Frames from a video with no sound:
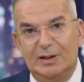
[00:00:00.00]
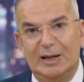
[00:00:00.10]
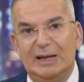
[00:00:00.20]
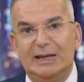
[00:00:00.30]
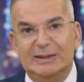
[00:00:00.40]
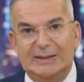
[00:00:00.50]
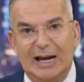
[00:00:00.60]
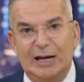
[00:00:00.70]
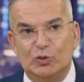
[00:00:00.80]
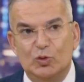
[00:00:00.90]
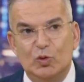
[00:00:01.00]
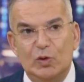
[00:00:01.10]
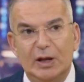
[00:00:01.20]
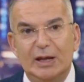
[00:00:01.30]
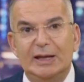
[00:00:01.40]
اللي انتقدوا
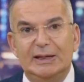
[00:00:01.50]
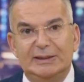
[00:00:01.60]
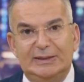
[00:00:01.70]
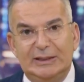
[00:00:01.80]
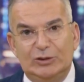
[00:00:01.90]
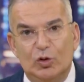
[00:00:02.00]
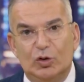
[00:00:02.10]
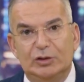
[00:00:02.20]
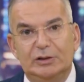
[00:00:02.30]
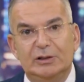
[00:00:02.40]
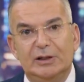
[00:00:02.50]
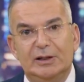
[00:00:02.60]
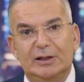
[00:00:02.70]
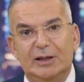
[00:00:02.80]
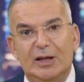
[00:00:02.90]
تيك توكر
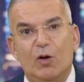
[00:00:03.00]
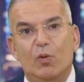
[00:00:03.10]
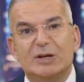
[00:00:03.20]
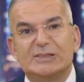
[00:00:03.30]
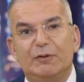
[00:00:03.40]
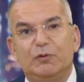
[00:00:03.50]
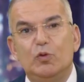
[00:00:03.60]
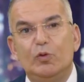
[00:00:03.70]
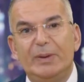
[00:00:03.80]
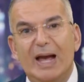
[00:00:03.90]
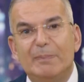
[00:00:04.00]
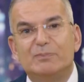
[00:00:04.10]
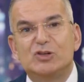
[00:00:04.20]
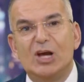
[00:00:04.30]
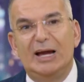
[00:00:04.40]
وصفوه
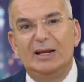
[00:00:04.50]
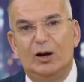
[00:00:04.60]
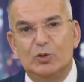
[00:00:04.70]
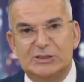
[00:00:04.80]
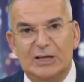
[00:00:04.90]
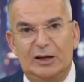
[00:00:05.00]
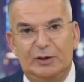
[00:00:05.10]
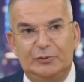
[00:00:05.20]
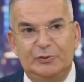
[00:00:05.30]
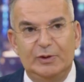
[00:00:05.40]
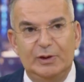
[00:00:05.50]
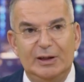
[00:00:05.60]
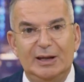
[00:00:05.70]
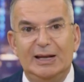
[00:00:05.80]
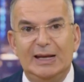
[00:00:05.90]
بأبشع الأوصاف
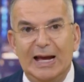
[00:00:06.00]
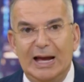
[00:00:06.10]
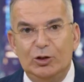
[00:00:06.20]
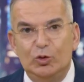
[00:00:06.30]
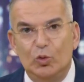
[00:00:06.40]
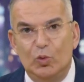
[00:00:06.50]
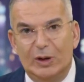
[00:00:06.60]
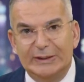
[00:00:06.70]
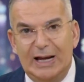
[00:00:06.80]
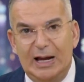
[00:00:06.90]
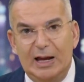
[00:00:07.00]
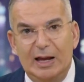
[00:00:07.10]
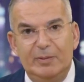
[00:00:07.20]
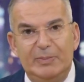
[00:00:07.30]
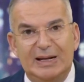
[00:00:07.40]
لأنه وضع
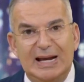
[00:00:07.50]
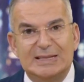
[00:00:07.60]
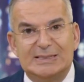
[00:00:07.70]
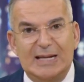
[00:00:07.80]
برأس